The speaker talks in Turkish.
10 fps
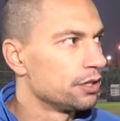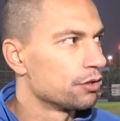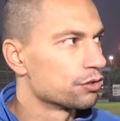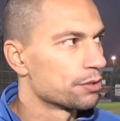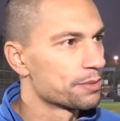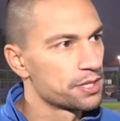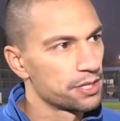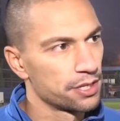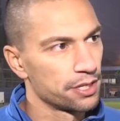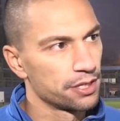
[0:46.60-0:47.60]

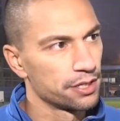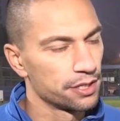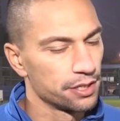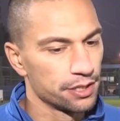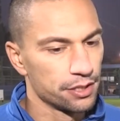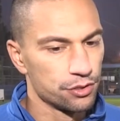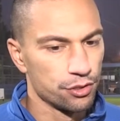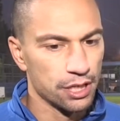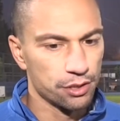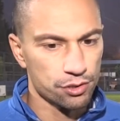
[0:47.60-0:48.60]
hocamız e, Cüneyt